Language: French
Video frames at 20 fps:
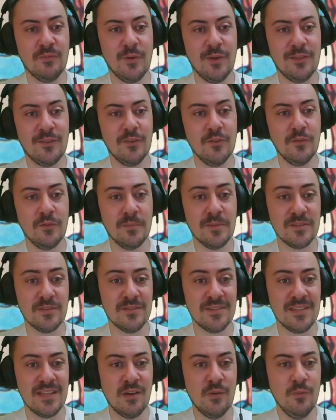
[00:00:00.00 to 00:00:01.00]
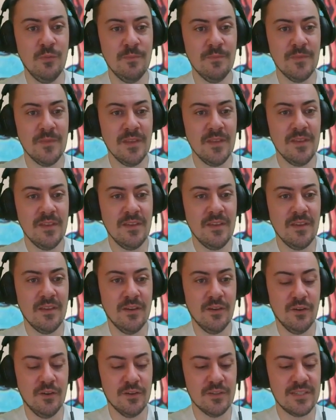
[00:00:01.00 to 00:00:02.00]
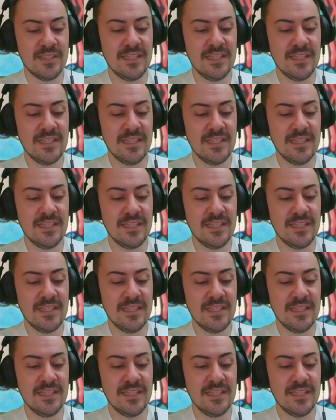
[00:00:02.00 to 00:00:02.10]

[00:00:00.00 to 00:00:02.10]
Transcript: il faut attendre parce que c'est long. Euh,